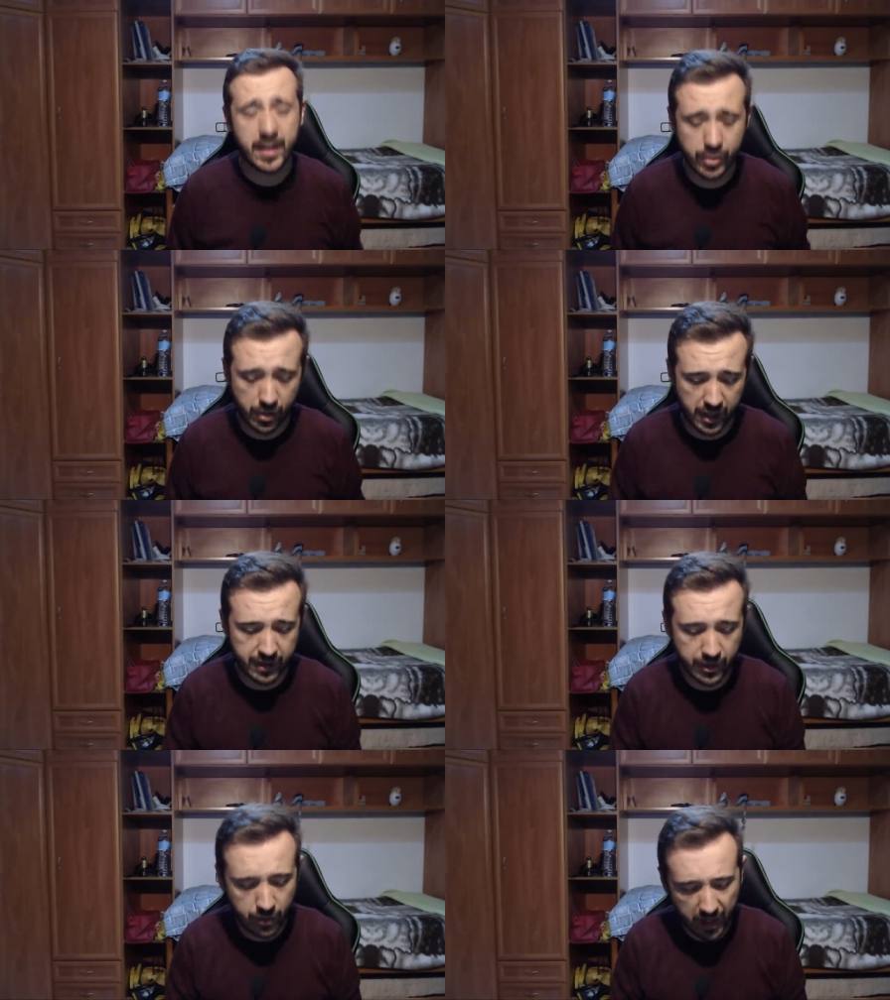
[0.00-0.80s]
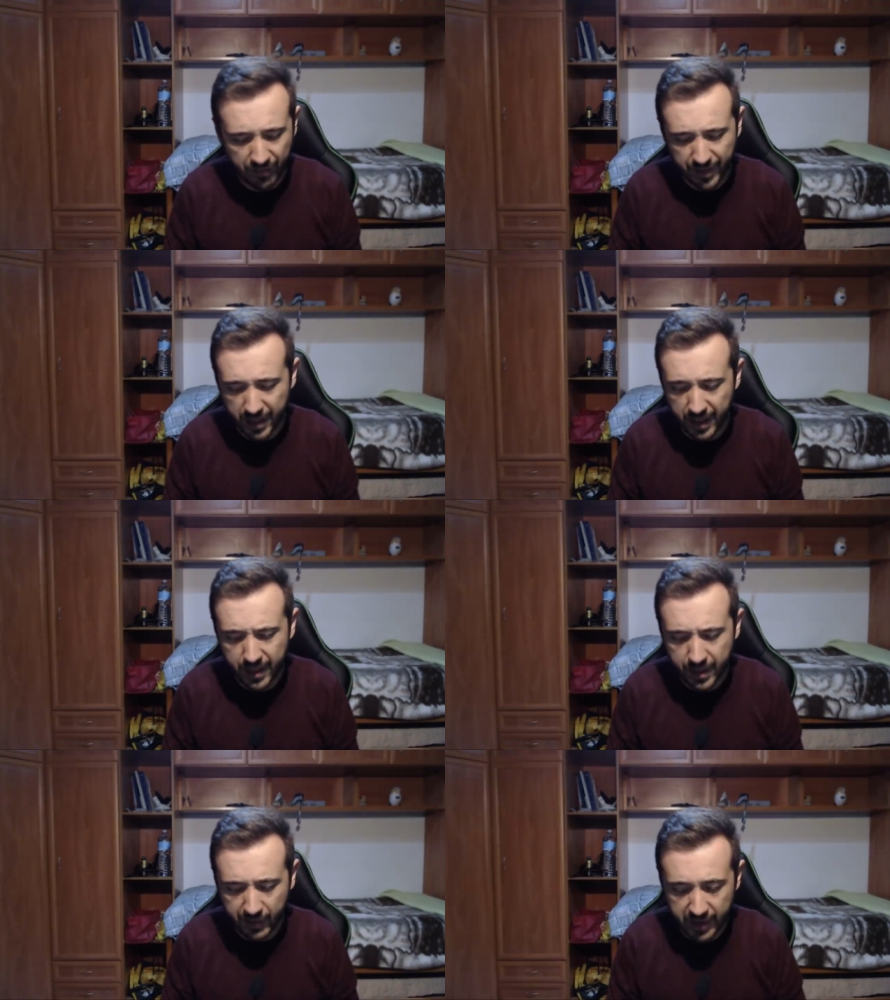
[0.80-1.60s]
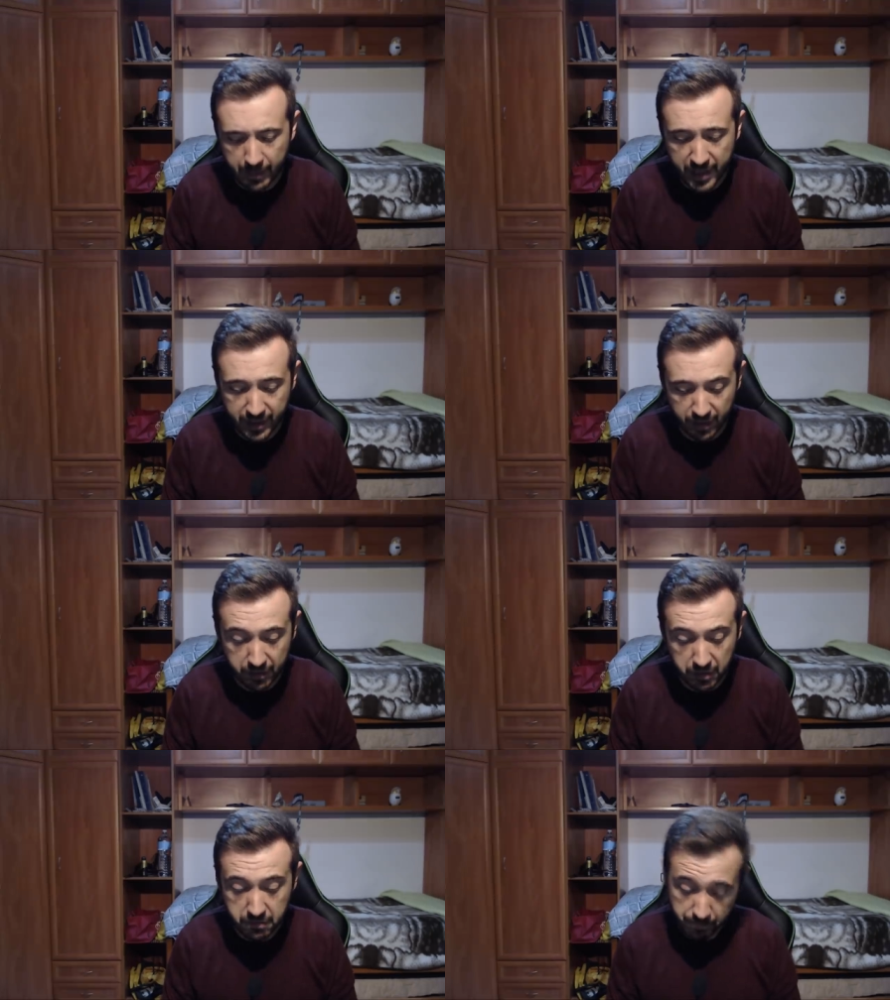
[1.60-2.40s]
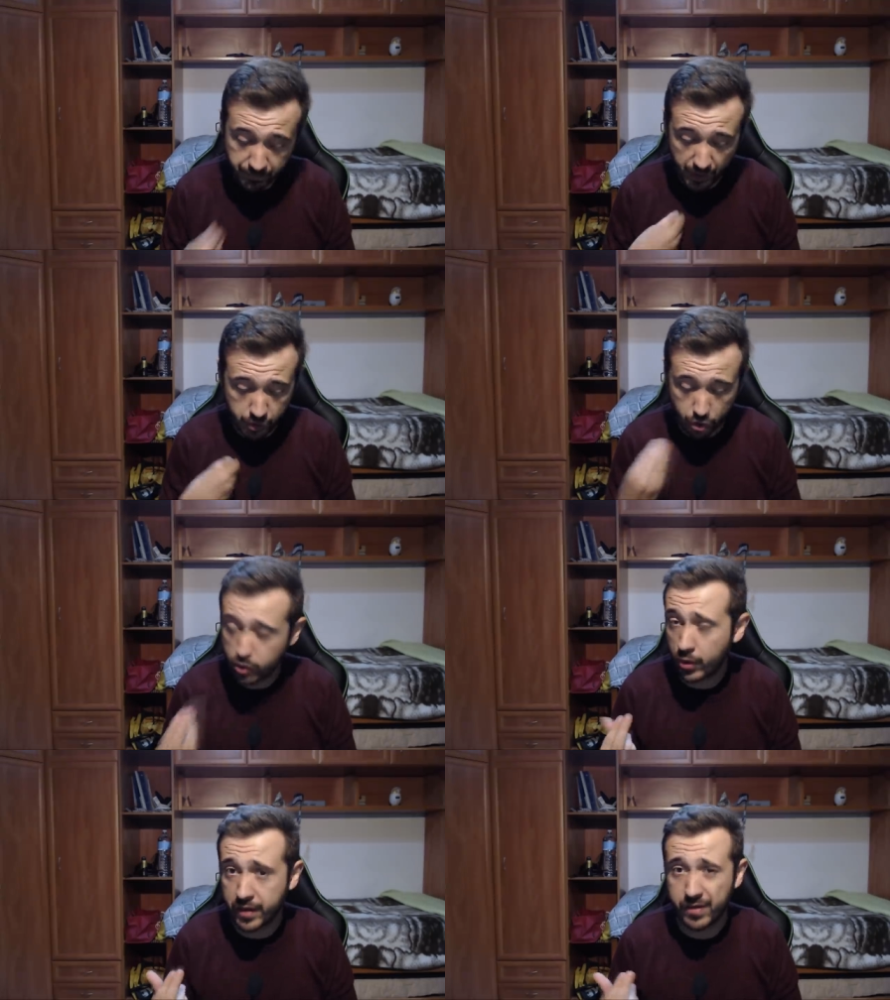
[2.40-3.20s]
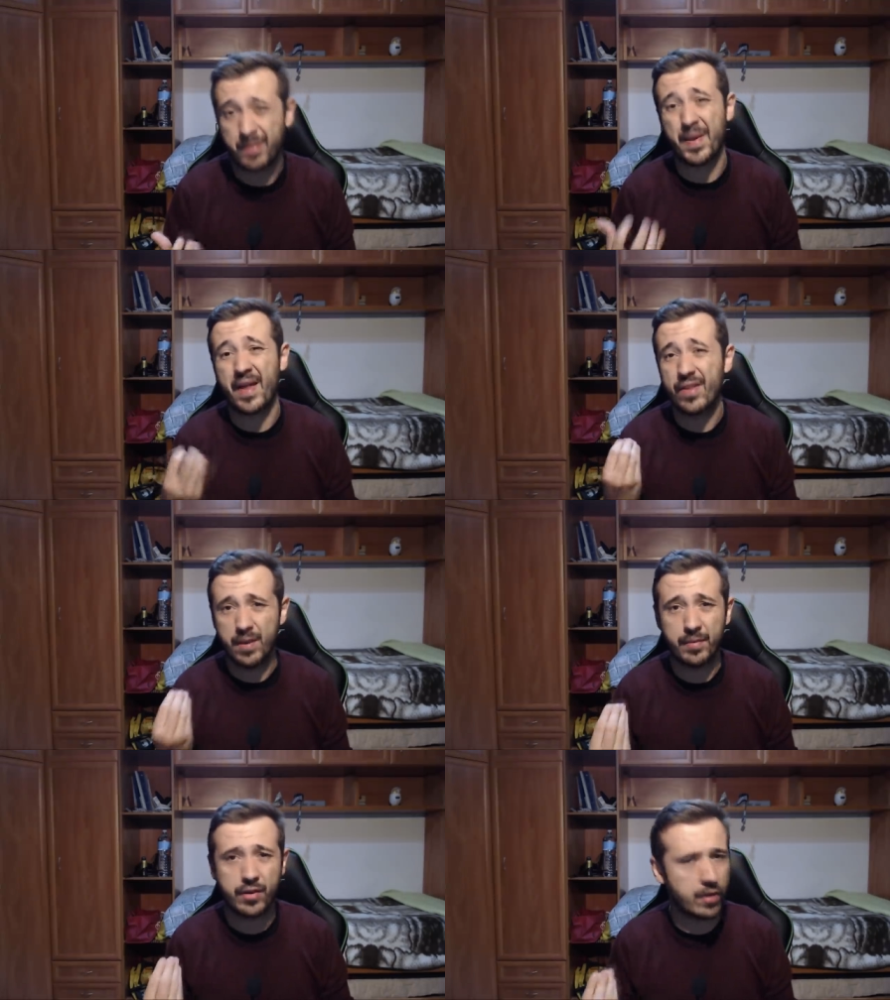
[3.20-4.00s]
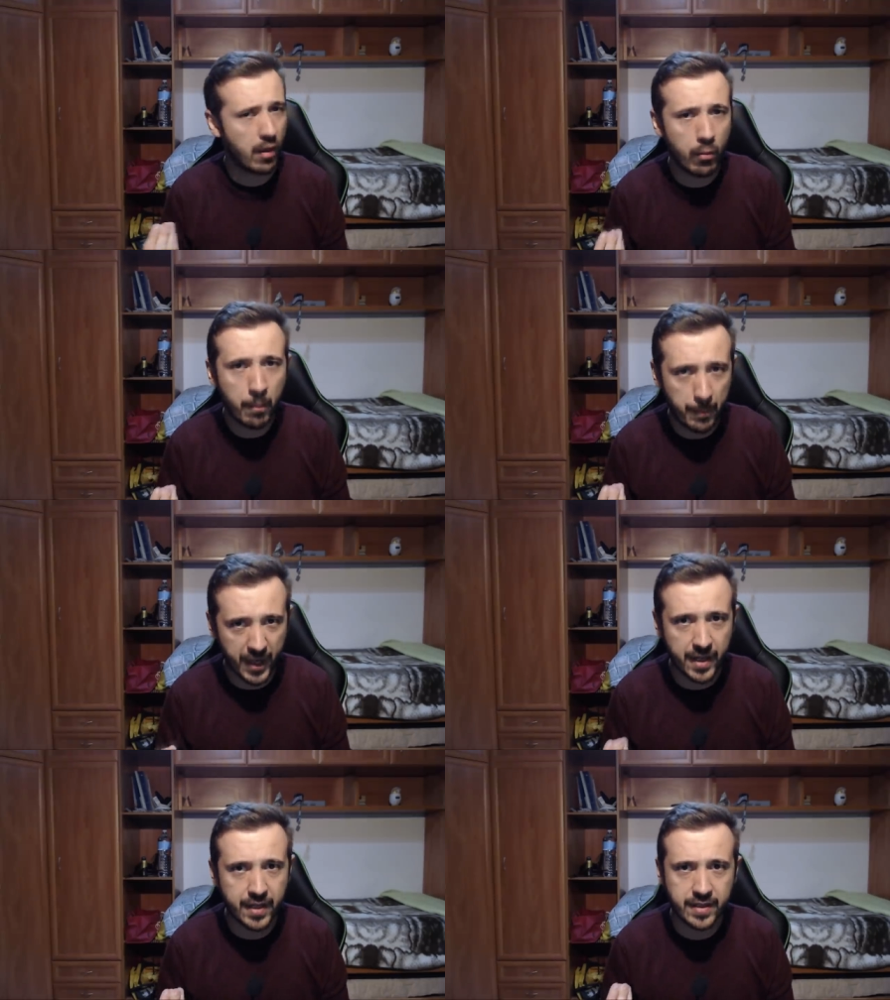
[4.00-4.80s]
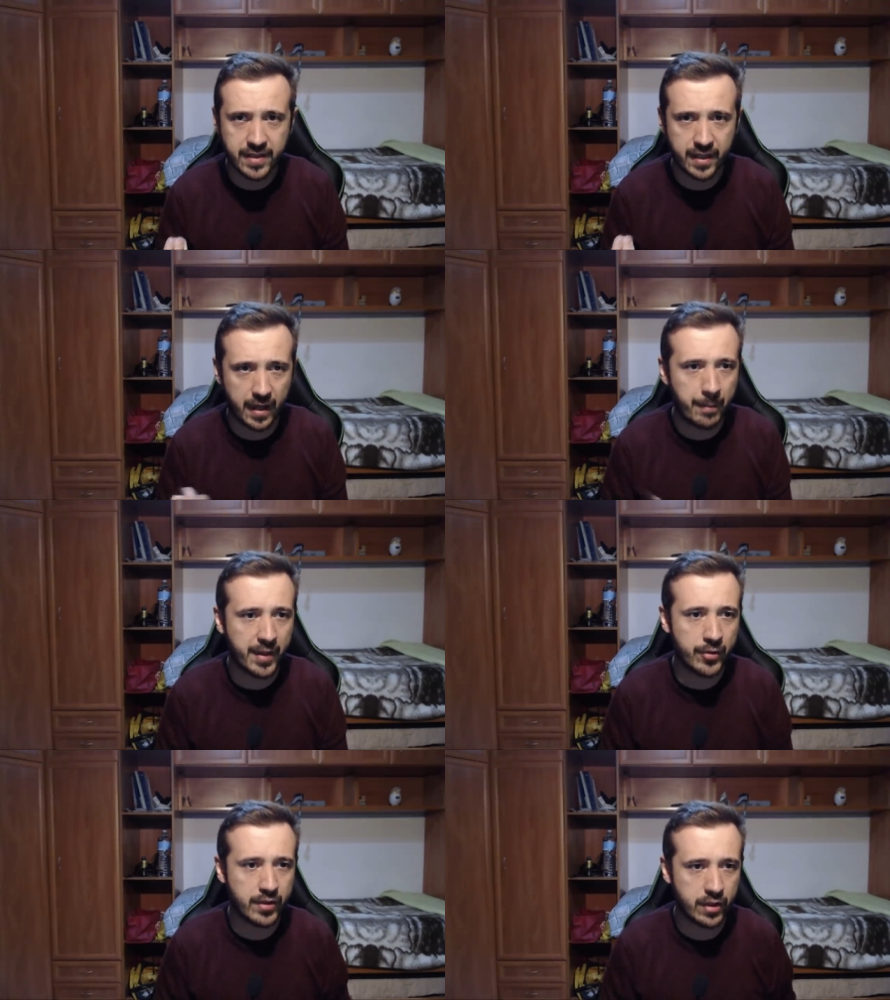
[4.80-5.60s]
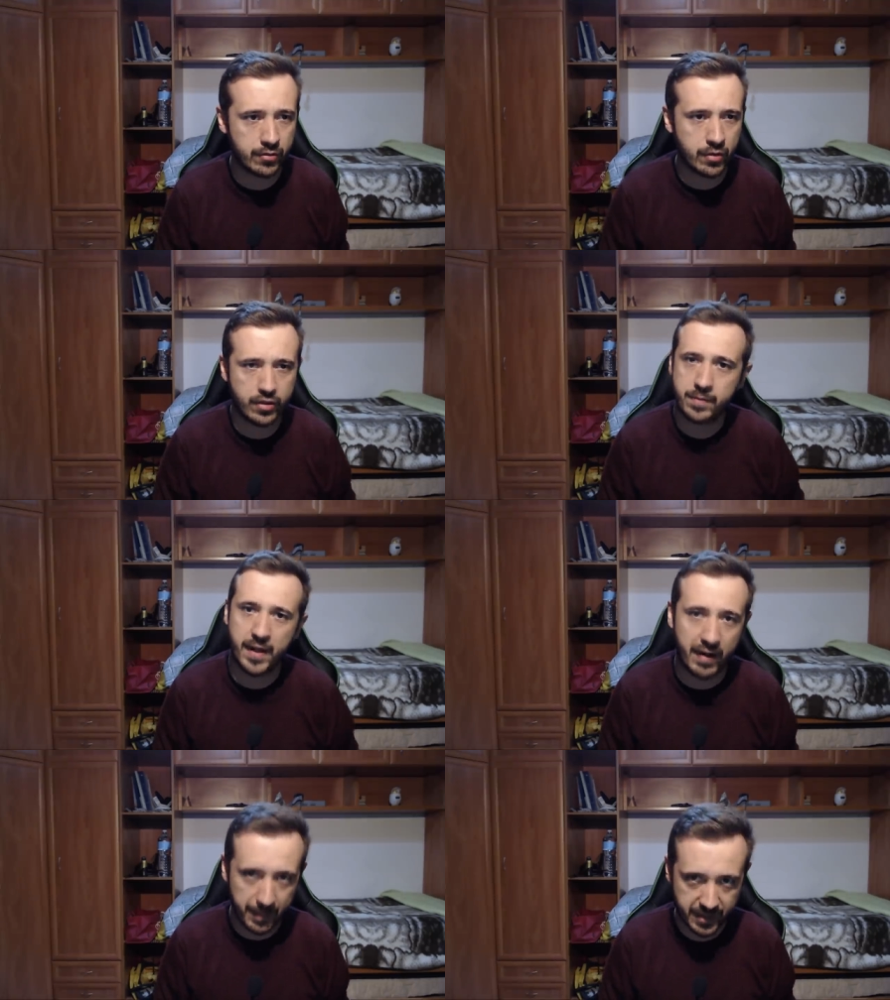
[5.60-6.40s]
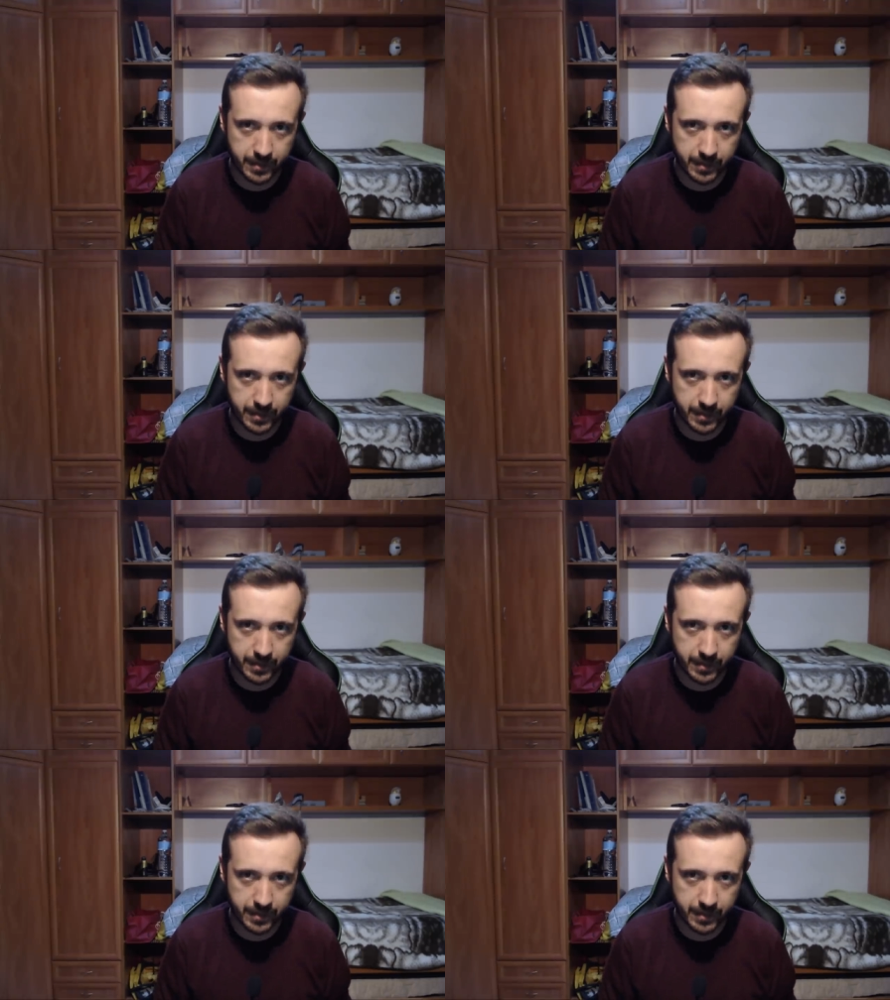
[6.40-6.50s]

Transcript: chorrada, ¿no? Al final, en nivel de ambientación, yo tengo que decir, me ha decepcionado un pelín este Gran Premio de Estados Unidos. Esperaba más,